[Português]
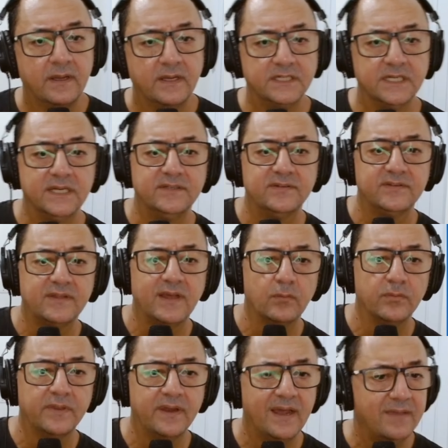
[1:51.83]
já instala o
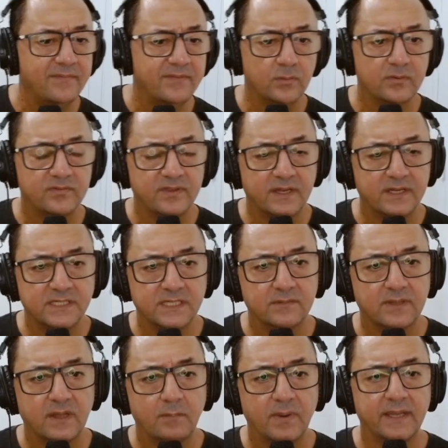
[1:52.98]
drive, tudo certinho
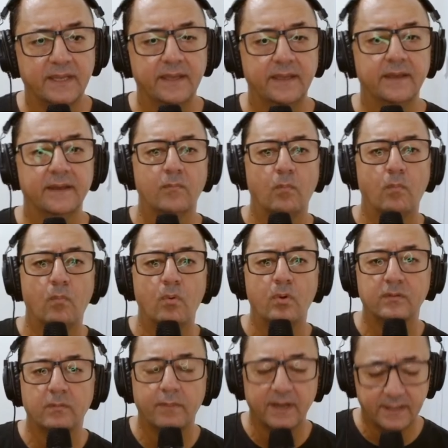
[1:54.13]
da plaquinha,
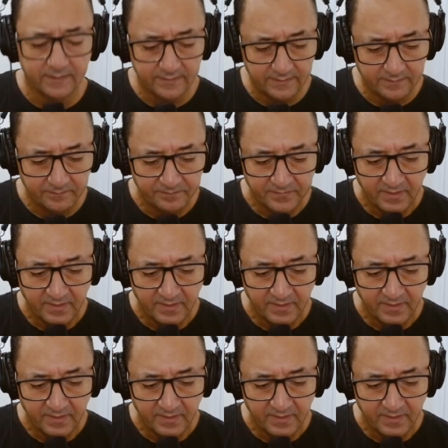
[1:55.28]
muito bacana.